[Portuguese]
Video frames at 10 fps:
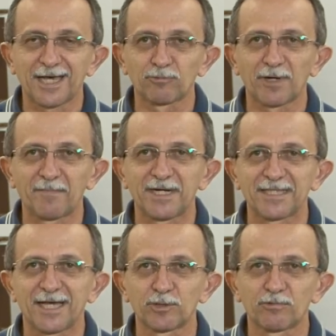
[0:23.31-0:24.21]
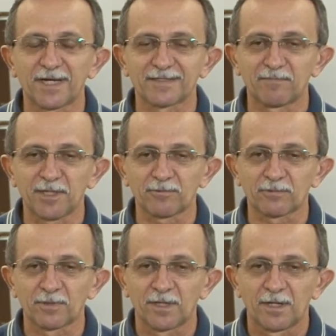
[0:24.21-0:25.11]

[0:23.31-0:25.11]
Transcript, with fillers: a durabilidade do casamento.